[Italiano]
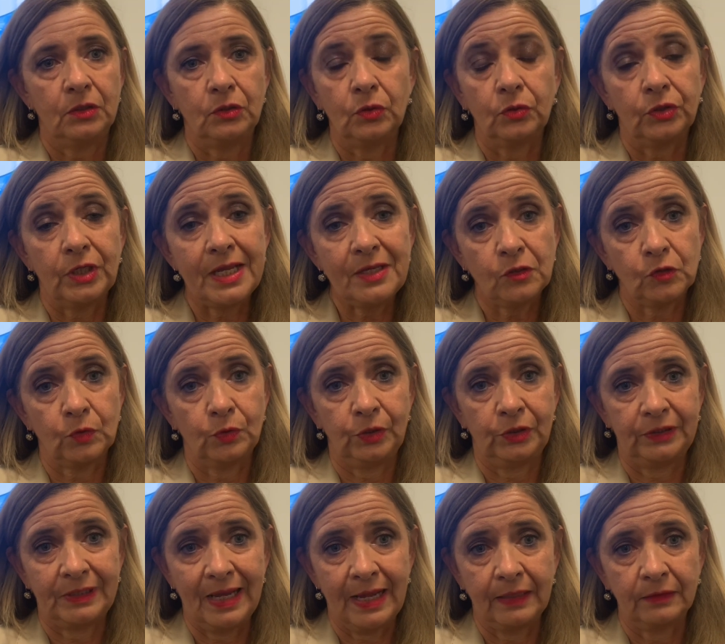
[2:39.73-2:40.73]
non è
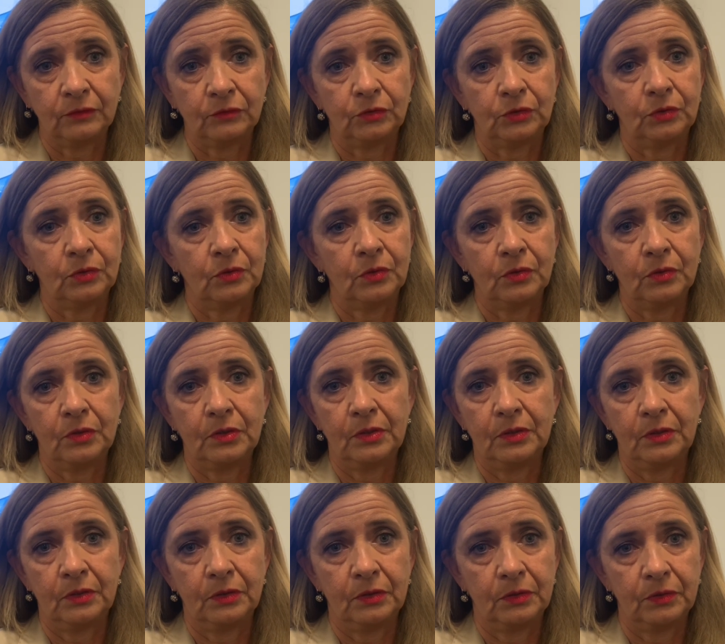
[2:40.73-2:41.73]
soltanto
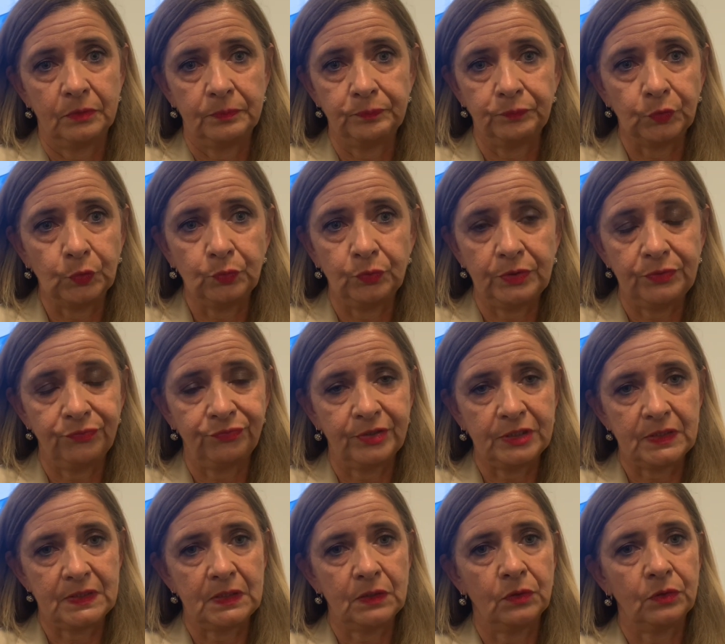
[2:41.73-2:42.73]
ehm,
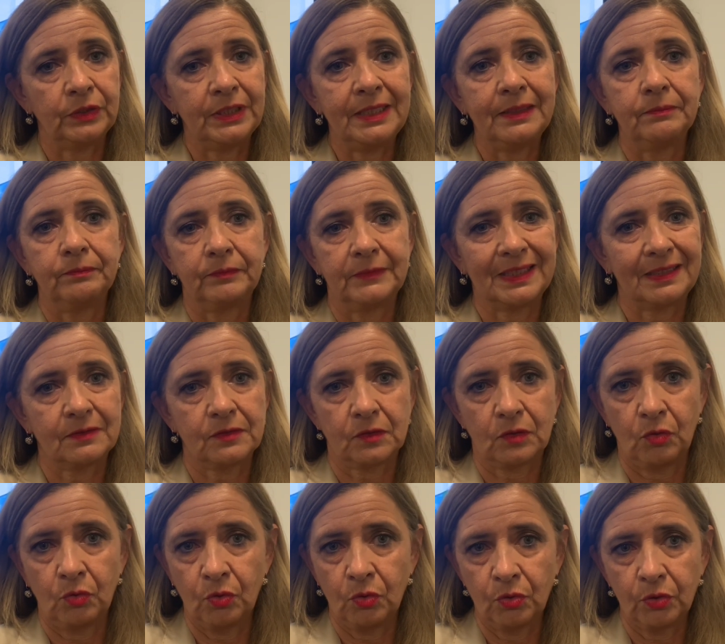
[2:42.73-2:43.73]
un'infezione
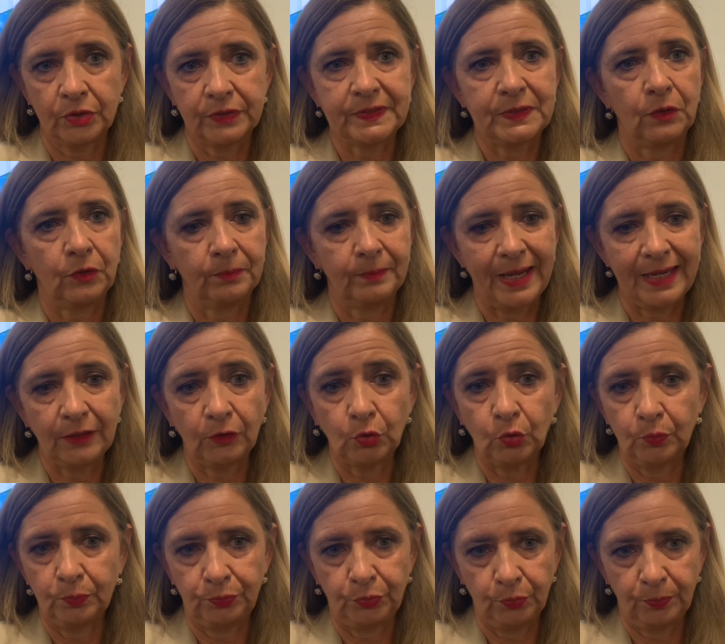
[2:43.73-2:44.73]
trascorsa e ormai
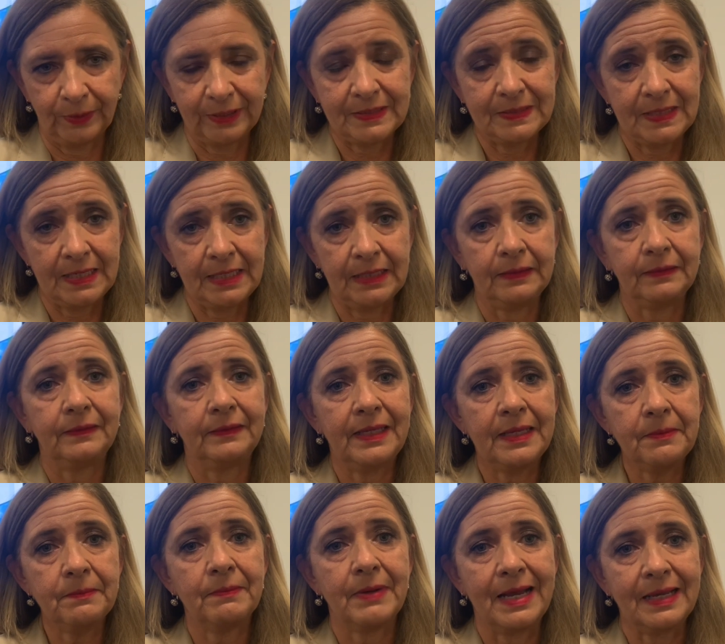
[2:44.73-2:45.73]
non più
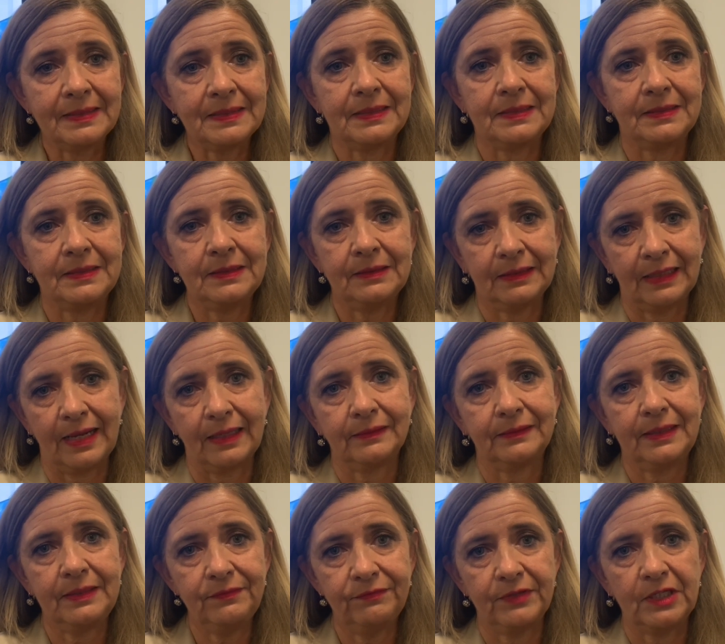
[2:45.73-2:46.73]
presente, ma se si
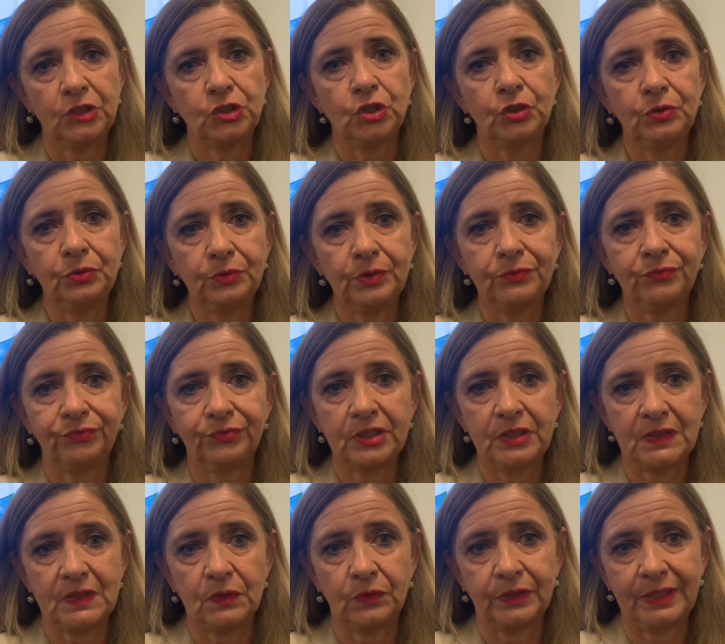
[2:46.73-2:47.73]
tratta invece di
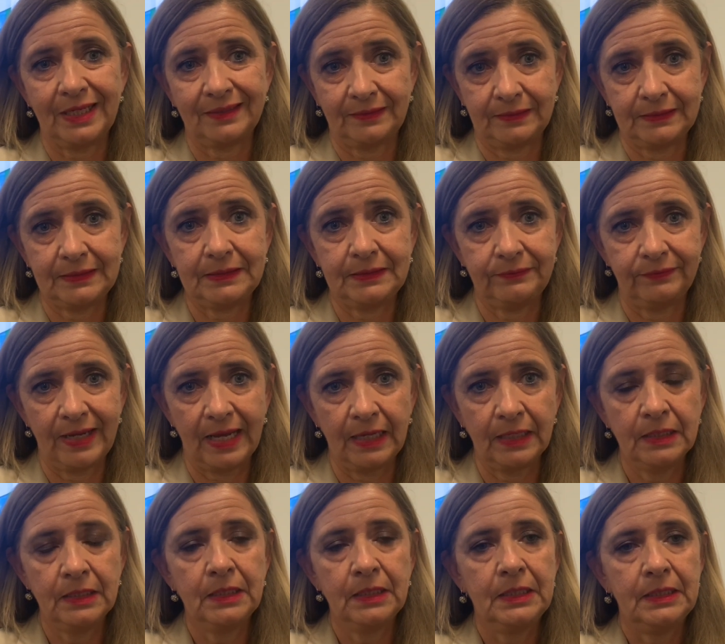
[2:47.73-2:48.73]
un'infezione attiva
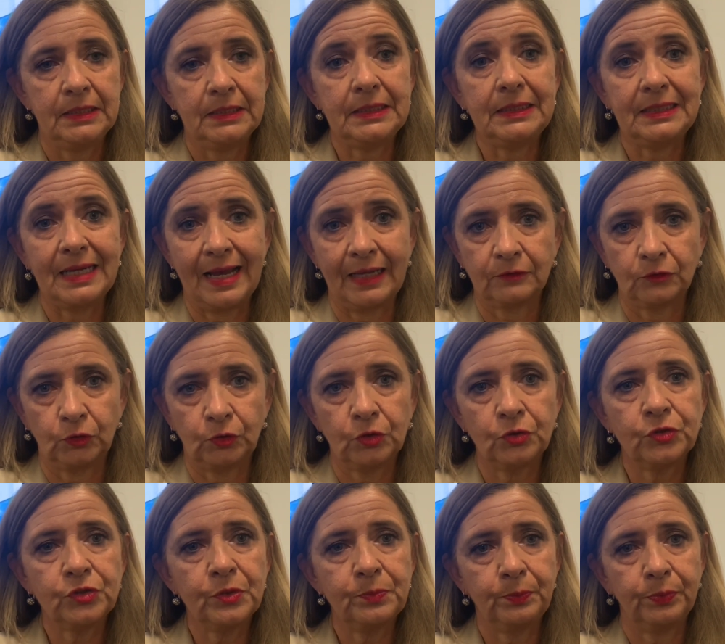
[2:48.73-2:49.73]
in atto
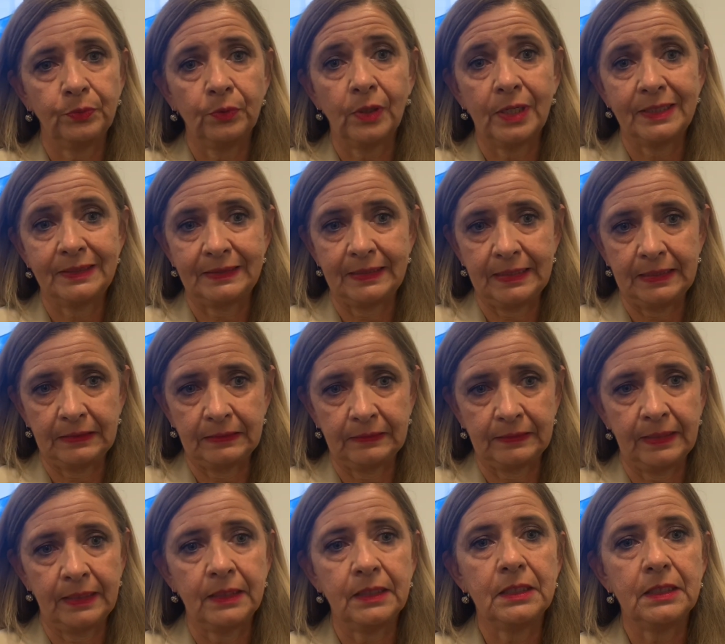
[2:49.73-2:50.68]
seppur latente.